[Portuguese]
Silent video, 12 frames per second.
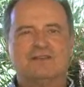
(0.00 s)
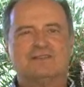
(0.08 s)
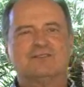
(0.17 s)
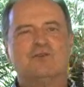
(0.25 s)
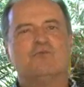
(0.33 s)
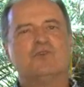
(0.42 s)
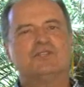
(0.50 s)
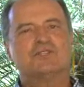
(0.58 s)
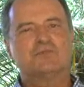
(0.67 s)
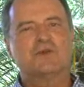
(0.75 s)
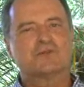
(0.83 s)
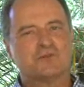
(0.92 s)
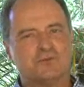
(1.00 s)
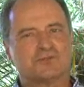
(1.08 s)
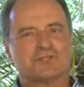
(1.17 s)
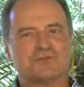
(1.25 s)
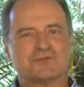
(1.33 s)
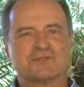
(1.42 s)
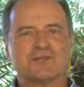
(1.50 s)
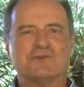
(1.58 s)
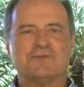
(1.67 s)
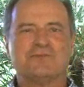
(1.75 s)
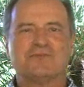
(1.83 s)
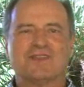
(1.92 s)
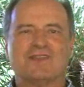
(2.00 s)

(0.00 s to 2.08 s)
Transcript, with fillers: São muitas perguntas, não são?